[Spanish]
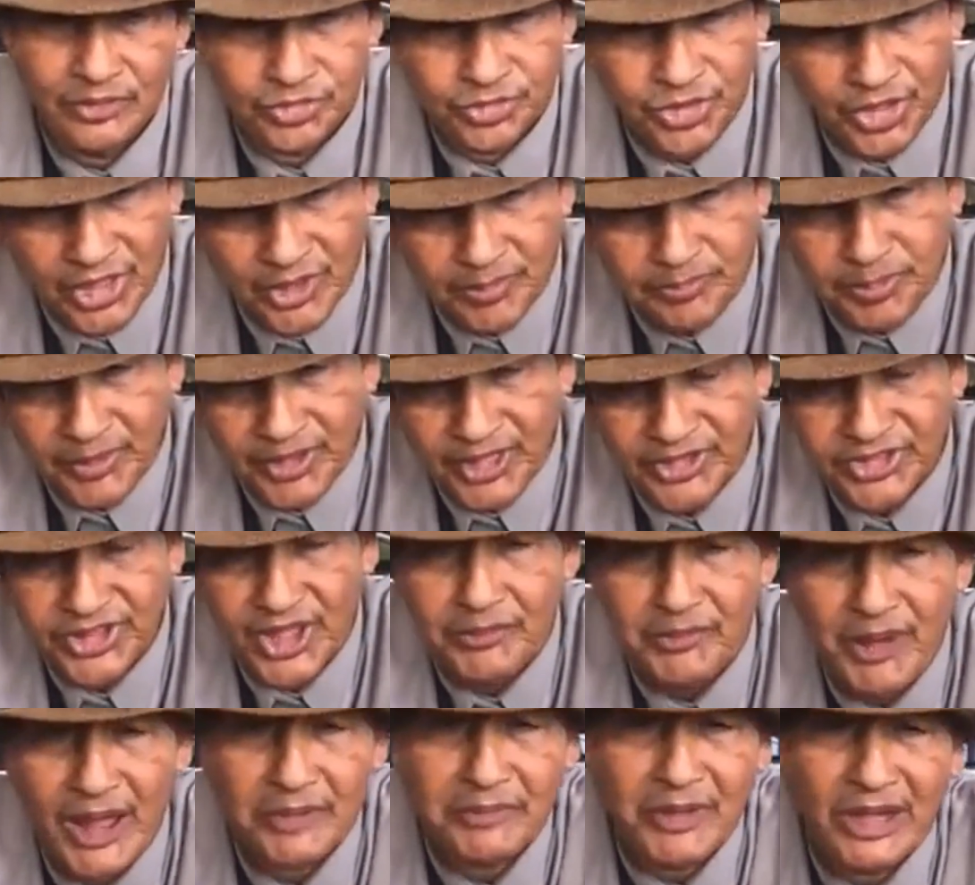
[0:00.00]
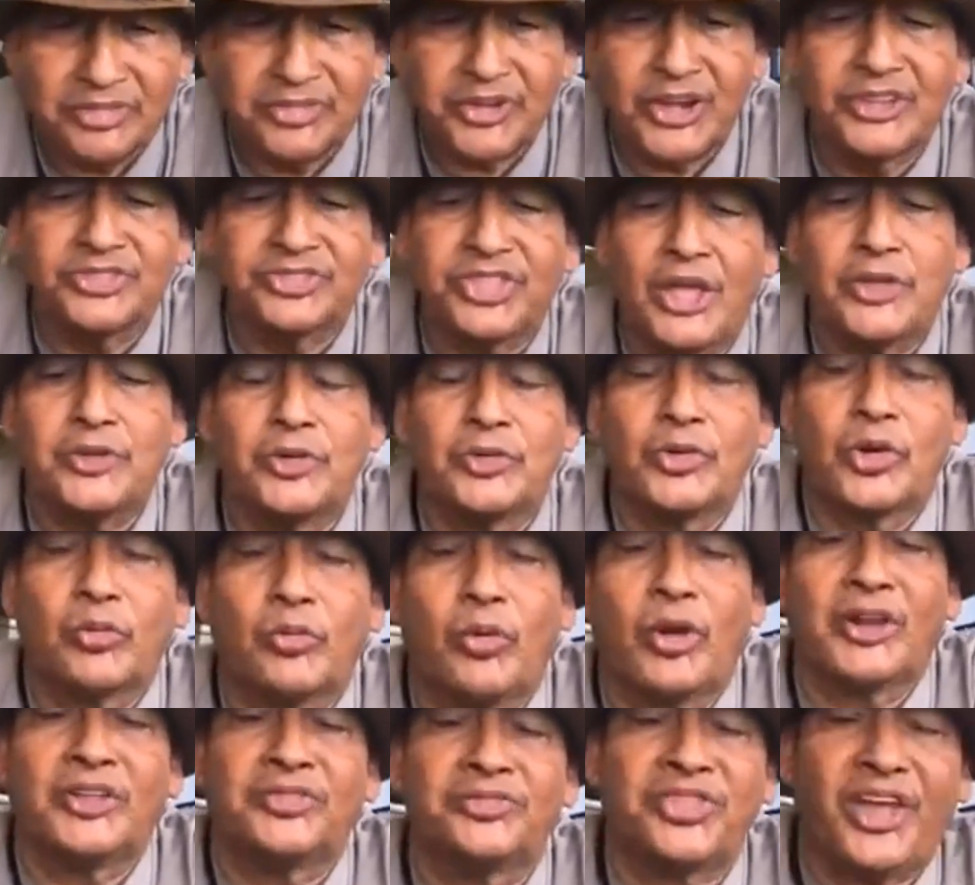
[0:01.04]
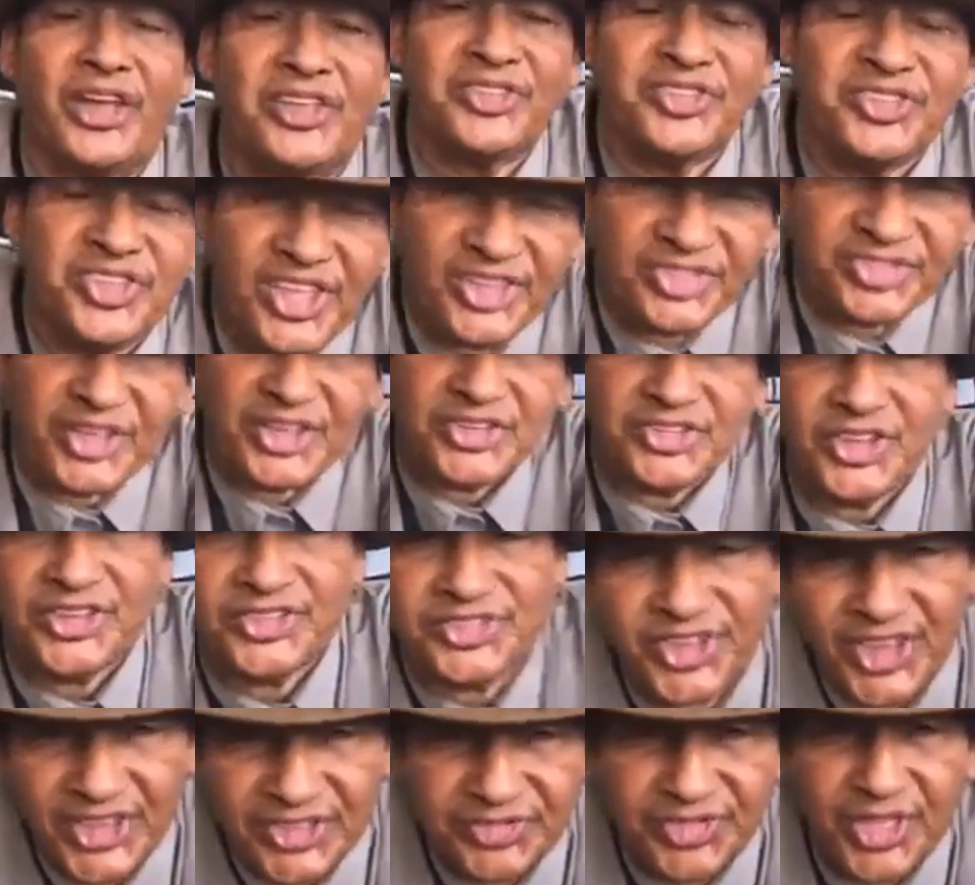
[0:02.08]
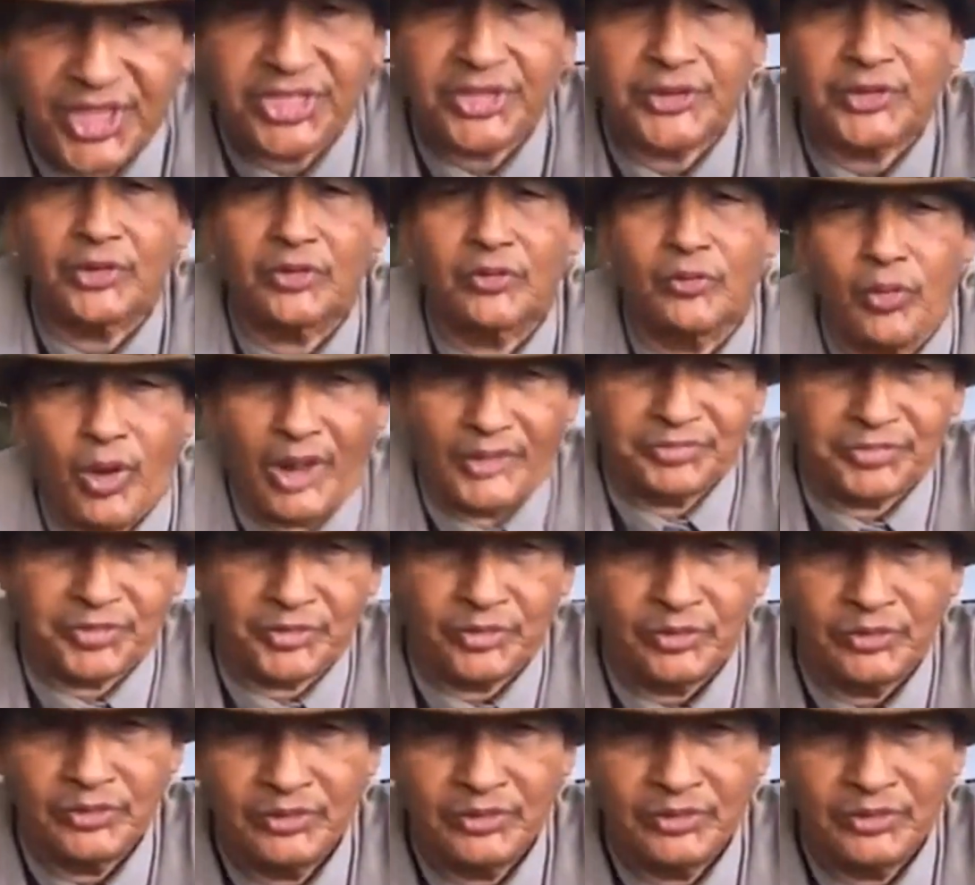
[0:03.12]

Y ustedes pueden llamarme al 31 47 60 04.